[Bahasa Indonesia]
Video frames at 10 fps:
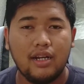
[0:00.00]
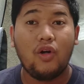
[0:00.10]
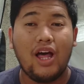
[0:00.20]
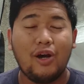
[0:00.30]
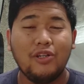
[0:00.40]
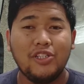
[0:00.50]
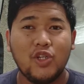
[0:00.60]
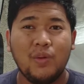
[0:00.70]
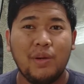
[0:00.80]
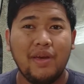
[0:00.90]
Kalau aku
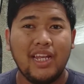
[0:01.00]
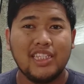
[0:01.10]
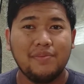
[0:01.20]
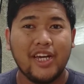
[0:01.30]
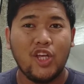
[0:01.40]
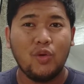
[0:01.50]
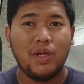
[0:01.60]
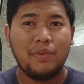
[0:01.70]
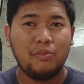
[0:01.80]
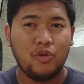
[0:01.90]
disuruh memilih sebagai itu
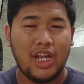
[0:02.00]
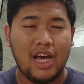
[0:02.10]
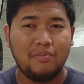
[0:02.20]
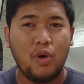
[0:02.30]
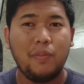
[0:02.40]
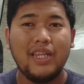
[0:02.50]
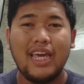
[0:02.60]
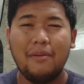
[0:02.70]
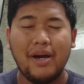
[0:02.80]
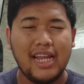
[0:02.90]
berpemula mau
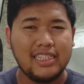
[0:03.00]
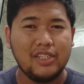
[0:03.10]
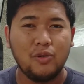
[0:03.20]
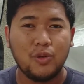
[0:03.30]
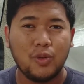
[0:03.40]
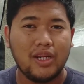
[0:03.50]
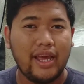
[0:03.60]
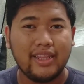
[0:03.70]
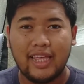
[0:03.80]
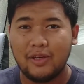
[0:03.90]
pilih yang mana sih untuk
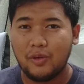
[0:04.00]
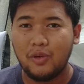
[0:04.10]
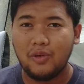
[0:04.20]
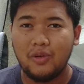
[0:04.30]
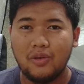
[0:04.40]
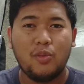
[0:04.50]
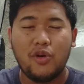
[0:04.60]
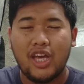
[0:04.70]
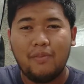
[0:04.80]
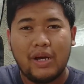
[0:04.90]
lightingku?
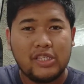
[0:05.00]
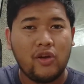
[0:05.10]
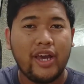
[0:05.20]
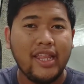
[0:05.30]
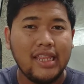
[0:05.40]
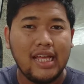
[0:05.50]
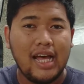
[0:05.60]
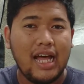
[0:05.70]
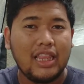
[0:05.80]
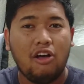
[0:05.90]
Softbox yang 4 soket
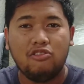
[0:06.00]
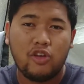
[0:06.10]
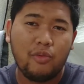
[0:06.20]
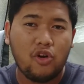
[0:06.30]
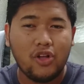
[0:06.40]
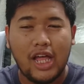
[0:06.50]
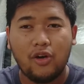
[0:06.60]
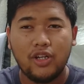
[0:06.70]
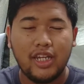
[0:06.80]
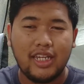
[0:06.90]
atau softbox
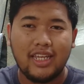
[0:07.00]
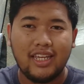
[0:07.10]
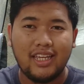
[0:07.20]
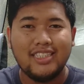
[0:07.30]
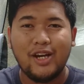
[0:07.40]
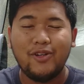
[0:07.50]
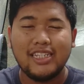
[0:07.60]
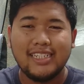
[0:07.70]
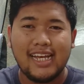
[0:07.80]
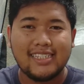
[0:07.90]
Octagon ini? Yang
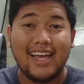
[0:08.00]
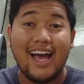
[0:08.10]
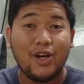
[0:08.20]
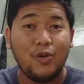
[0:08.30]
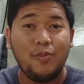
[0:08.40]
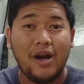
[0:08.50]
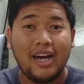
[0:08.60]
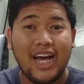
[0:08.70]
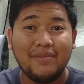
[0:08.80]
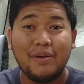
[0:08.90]
udah jelas, aku
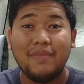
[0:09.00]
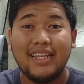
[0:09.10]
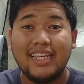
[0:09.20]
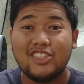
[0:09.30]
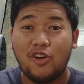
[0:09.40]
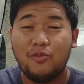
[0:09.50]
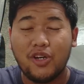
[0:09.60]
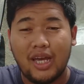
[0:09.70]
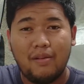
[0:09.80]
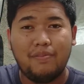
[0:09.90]
bakal memilih
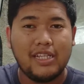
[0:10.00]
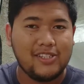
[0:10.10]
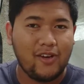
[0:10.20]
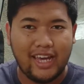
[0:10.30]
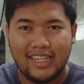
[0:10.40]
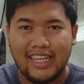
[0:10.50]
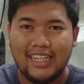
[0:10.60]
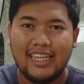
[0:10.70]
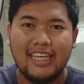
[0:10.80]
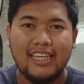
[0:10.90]
softbox yang 4 soket
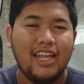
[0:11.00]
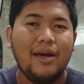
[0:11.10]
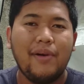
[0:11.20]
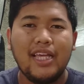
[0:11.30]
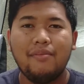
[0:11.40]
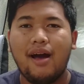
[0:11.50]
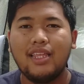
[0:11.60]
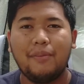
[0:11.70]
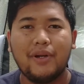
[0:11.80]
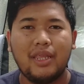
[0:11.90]
ini. Karena banyak
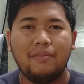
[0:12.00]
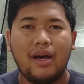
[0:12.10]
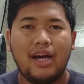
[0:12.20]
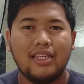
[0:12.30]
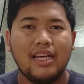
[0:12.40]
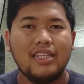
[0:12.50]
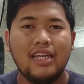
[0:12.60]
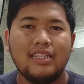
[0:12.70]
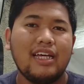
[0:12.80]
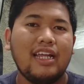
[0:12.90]
banget ya pertimbangannya,
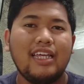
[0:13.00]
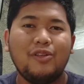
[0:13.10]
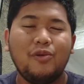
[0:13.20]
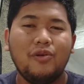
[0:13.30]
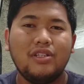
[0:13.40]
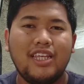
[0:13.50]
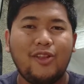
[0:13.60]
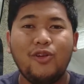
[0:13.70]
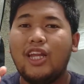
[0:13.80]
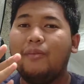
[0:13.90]
diantaranya tuh,
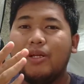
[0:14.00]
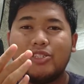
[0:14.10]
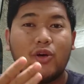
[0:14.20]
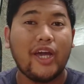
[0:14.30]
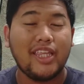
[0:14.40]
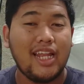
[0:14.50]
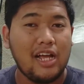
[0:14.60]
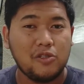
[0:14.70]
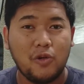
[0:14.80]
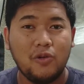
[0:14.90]
dia tuh udah dapet soketnya
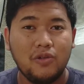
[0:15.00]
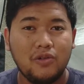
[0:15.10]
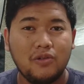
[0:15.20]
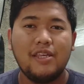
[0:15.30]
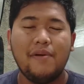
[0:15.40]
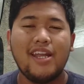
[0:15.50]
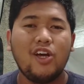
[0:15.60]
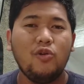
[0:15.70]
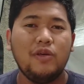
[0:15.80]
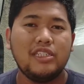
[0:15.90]
langsung,
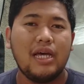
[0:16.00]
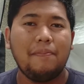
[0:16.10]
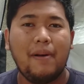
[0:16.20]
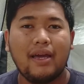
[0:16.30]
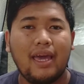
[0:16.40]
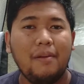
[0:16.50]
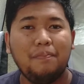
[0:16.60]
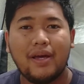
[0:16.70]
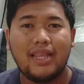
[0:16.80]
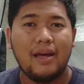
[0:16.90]
Gimana aku bisa pakai
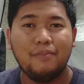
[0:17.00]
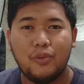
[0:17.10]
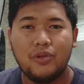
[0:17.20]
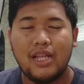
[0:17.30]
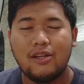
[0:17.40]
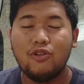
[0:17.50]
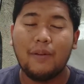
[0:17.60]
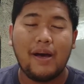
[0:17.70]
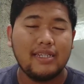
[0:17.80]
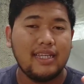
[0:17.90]
4 lampu dan
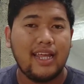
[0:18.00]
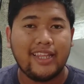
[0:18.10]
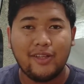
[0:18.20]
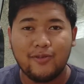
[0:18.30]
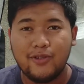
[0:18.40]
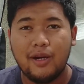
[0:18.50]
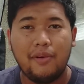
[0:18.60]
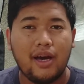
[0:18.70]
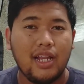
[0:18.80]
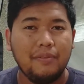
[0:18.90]
udah pasti lightingku
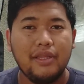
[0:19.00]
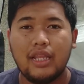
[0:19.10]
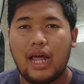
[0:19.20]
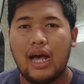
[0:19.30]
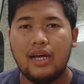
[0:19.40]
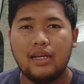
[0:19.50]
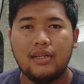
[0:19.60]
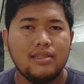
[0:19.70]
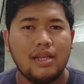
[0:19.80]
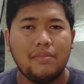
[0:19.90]
juga bakal lebih terang.
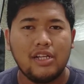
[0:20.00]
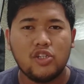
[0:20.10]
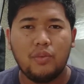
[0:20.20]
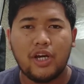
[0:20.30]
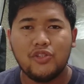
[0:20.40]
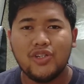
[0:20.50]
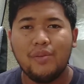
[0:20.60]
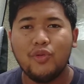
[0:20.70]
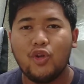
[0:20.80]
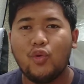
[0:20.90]
Dan bahan sobeknya
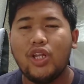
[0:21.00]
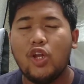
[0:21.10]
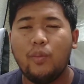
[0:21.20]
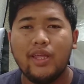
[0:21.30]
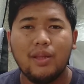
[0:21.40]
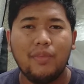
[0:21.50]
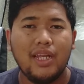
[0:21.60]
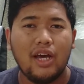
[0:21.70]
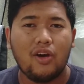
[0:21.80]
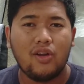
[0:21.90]
juga menurutku udah lumayan
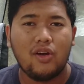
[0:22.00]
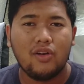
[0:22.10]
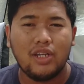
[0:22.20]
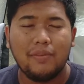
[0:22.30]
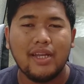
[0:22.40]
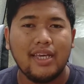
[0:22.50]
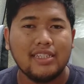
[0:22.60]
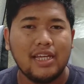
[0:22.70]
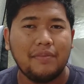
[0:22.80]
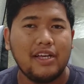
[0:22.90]
tebel ya kalau
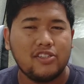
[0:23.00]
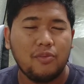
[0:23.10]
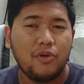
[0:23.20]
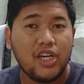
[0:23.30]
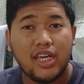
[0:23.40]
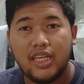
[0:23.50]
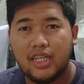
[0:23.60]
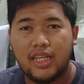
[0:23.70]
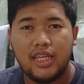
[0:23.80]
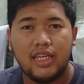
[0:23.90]
dibandingin sama softbox yang
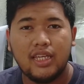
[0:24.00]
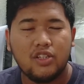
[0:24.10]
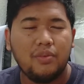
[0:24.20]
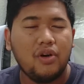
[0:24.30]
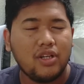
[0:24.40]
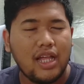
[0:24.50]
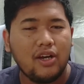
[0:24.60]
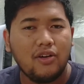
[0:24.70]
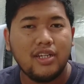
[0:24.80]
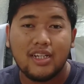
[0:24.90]
ini. Sobek
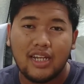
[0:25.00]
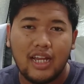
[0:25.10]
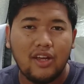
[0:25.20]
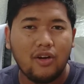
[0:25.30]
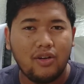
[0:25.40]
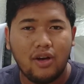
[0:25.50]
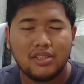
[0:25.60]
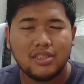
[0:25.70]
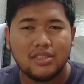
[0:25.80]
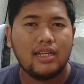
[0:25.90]
oktagon yang dari
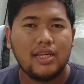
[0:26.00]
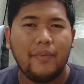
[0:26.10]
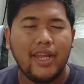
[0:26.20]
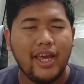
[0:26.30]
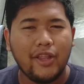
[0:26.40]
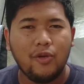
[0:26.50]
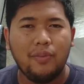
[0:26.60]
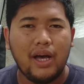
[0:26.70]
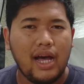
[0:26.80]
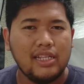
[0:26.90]
Godox. Kerasa beda
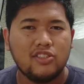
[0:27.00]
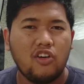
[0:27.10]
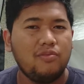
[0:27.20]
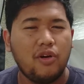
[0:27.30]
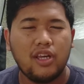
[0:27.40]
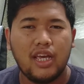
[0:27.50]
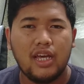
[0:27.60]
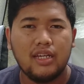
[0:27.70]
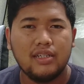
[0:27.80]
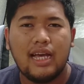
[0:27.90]
gitu bahan
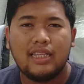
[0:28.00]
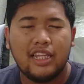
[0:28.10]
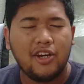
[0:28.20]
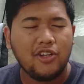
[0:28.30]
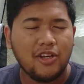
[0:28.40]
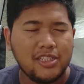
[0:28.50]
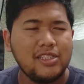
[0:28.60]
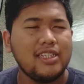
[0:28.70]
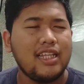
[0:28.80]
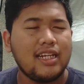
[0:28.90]
softboxnya. Yang dari Godox
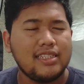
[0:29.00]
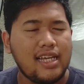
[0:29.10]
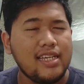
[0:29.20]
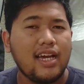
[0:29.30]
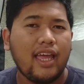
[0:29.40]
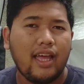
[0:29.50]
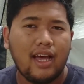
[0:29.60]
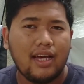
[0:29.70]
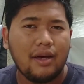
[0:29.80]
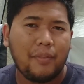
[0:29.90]
ini terkesannya
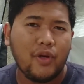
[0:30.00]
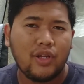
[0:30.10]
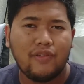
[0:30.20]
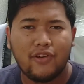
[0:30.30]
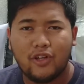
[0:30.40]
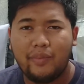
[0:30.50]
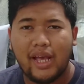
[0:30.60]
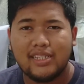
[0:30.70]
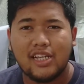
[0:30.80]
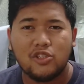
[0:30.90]
kayak payung reflektor
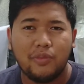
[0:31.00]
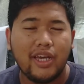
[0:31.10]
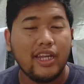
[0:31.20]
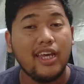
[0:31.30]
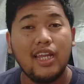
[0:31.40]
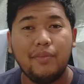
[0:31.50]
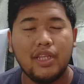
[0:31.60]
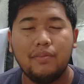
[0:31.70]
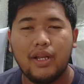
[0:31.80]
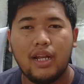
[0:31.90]
biasa cuma ya dia lebih
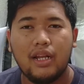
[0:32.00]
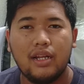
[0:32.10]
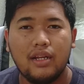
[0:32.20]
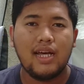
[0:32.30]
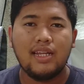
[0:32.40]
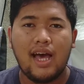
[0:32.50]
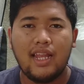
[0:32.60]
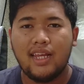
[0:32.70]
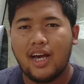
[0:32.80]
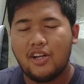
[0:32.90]
tebel. Dan
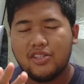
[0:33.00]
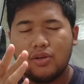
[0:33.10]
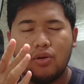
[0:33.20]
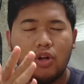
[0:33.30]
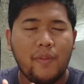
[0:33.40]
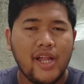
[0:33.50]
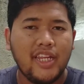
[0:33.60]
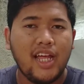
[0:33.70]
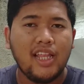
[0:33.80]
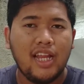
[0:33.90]
hal yang harus aku
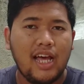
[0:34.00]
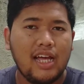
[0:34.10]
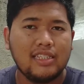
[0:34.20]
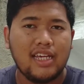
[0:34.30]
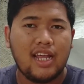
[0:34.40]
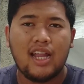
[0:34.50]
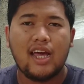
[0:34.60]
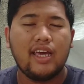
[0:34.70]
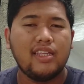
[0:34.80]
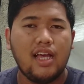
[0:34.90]
korbanin adalah cara
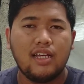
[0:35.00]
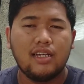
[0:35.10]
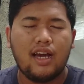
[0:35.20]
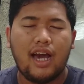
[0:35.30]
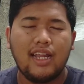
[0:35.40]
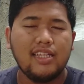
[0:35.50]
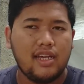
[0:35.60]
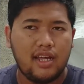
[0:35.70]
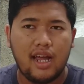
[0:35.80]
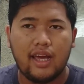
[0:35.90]
rakitnya. Karena
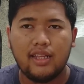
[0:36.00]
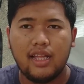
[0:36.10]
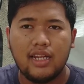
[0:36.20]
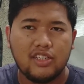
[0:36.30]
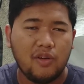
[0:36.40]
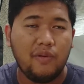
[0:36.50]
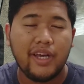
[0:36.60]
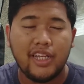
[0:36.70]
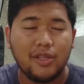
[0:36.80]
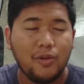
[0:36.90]
cara rakit dari
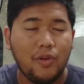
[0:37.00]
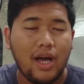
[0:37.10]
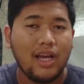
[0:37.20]
sobek ini tuh